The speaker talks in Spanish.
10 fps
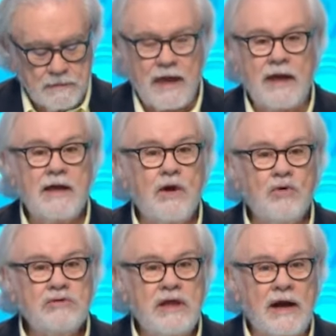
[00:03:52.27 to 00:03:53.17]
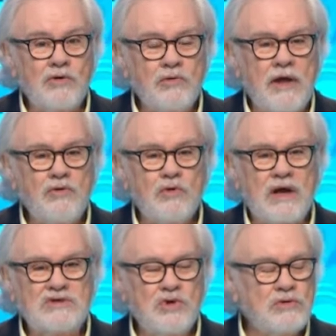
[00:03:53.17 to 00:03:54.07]
Que hay que contar con una
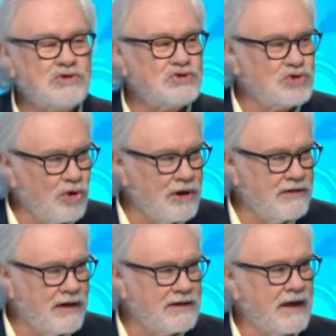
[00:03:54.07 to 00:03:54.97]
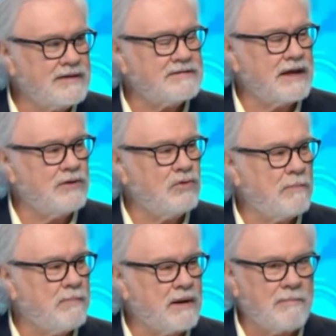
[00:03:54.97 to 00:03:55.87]
educación sólida y ahí estar en una
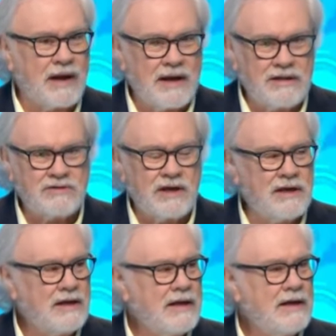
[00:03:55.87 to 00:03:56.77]
permanente